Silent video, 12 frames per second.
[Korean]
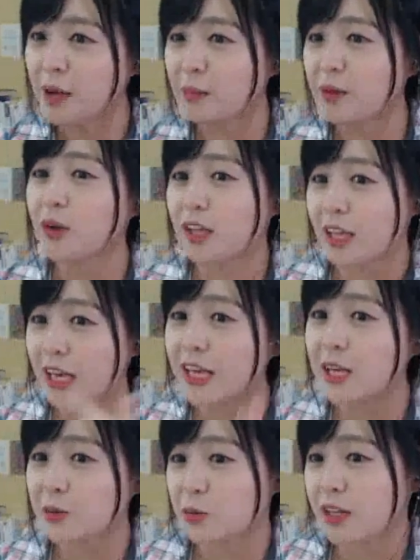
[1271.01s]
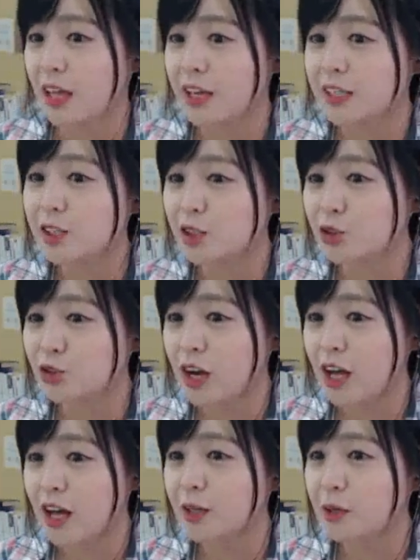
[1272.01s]
뭐 이렇게 얘기해 줬대. 그
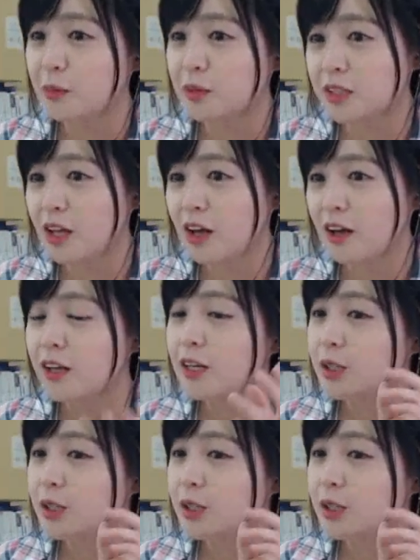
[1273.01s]
친구가 그러면서